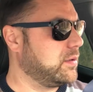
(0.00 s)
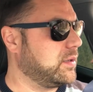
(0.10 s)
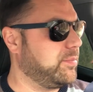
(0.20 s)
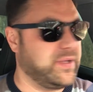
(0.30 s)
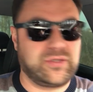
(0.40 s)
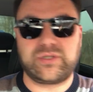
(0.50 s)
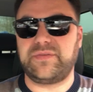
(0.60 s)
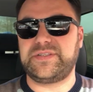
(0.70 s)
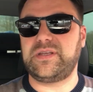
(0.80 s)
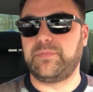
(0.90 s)

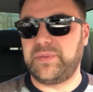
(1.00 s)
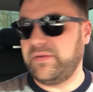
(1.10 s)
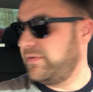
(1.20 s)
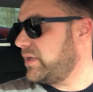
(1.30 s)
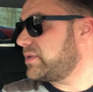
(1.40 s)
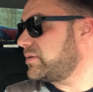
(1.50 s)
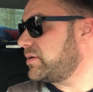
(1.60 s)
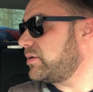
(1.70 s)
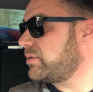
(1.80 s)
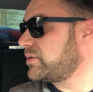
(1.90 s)
Ребятушки, всем привет!
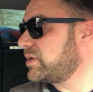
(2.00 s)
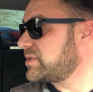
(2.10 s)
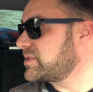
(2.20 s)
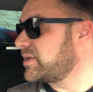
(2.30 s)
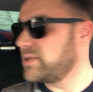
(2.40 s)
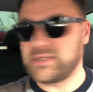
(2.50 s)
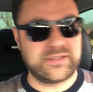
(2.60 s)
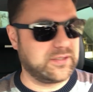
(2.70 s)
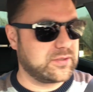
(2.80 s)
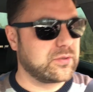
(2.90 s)
У нас
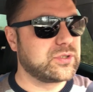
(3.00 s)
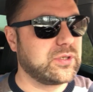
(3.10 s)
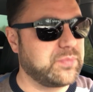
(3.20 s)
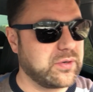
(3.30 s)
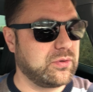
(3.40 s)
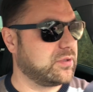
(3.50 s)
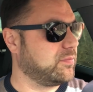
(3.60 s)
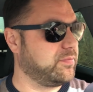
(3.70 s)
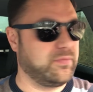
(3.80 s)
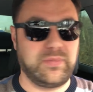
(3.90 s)
классная солнечная погода.
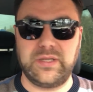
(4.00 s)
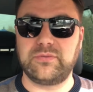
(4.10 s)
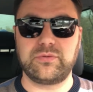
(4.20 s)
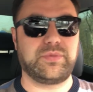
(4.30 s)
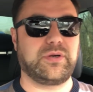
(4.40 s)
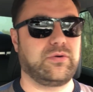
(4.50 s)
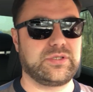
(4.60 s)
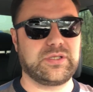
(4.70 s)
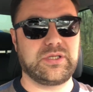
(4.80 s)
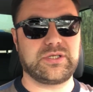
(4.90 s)
Блин, вот
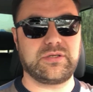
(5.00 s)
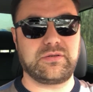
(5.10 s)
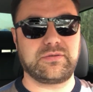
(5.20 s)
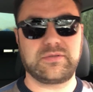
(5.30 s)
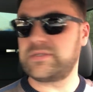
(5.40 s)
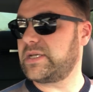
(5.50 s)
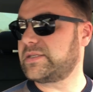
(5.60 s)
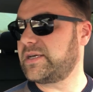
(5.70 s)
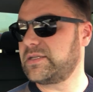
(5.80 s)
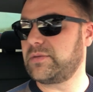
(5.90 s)
приходится даже с
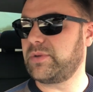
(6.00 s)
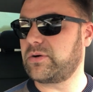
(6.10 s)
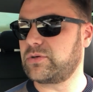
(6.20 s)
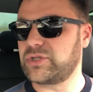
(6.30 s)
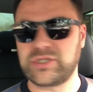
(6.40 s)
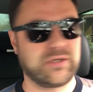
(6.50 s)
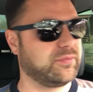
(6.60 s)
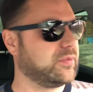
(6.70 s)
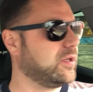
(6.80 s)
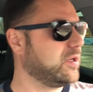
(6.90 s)
открытым
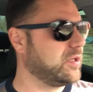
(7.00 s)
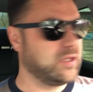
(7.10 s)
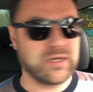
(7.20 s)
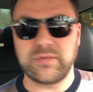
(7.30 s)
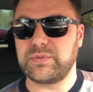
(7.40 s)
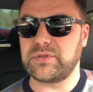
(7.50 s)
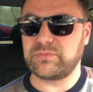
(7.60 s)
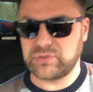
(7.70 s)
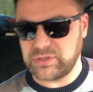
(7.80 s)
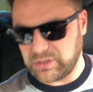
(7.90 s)
окошечком ехать,
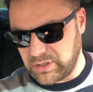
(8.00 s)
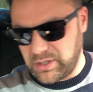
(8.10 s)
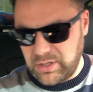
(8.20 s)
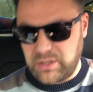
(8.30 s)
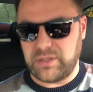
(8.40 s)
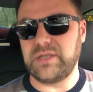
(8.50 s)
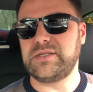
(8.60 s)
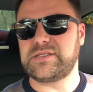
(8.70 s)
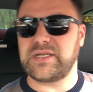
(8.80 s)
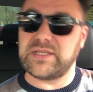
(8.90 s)
потому что
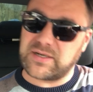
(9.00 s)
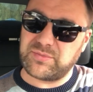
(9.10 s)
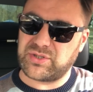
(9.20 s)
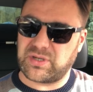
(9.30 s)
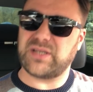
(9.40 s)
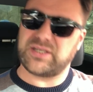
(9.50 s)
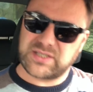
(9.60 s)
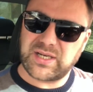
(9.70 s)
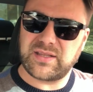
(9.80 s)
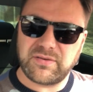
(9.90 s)
кондиционером еще,
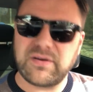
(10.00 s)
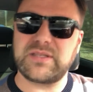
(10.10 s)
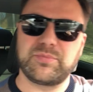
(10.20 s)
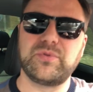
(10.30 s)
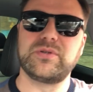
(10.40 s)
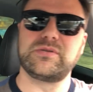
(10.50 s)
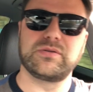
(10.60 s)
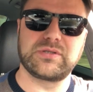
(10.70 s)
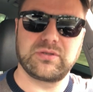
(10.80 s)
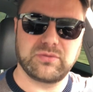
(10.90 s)
конечно, рановато
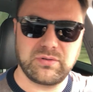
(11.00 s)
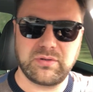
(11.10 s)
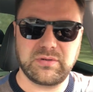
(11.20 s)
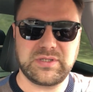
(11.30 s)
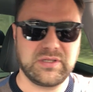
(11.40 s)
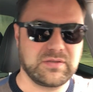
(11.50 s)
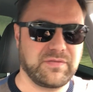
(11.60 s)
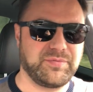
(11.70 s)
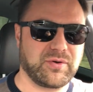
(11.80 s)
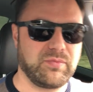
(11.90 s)
пользоваться, но где-то в
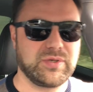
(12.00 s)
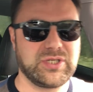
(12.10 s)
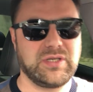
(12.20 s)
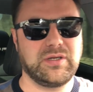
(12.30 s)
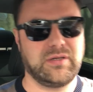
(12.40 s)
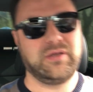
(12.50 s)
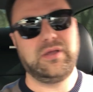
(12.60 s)
пробочке